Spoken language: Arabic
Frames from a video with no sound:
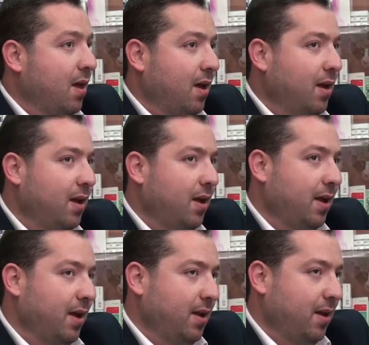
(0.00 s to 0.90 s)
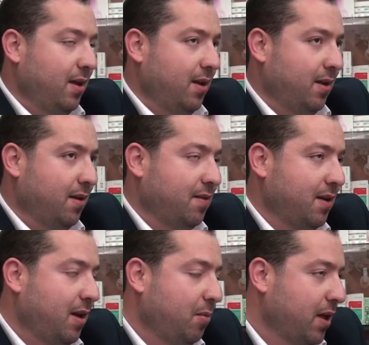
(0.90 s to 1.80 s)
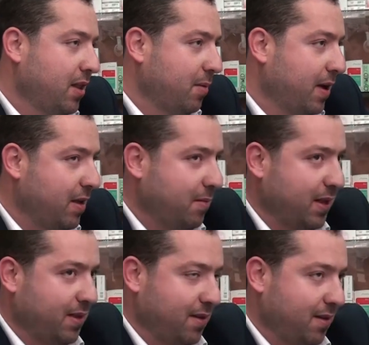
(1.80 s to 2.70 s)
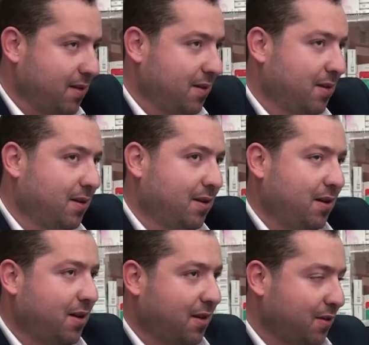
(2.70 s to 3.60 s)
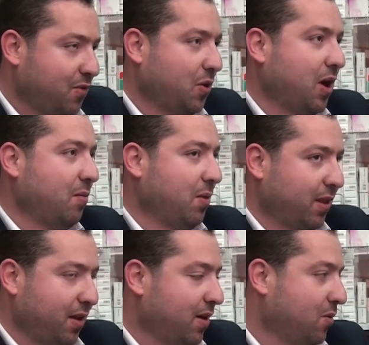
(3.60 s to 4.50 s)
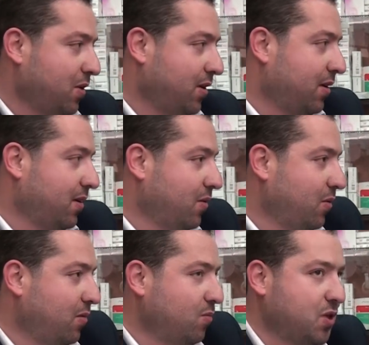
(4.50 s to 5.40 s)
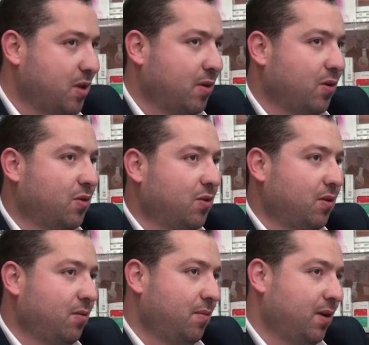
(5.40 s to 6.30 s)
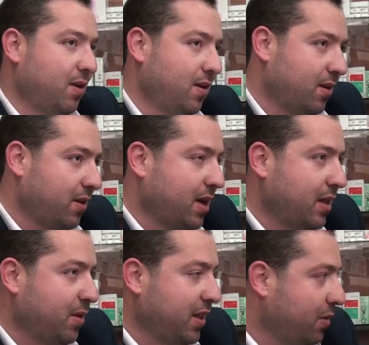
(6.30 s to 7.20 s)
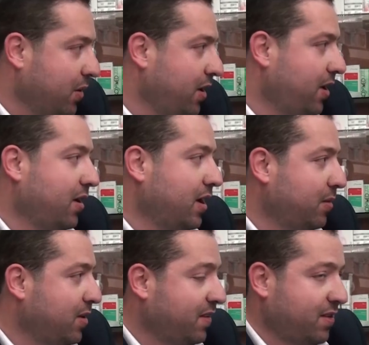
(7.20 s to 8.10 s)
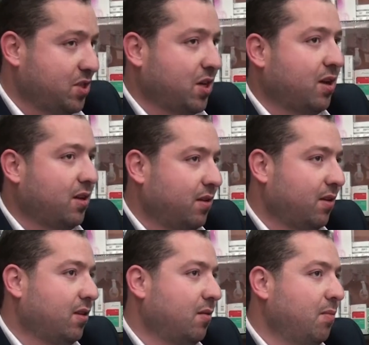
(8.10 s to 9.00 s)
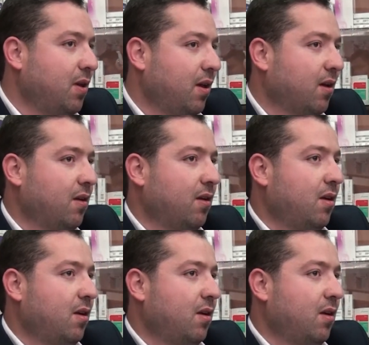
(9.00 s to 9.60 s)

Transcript: احنا يعني الصيدليه بتقدم خدمات آه، لسكان المنطقه والمجتمع هون خدمات دوائيه خدمات استشارات طبيه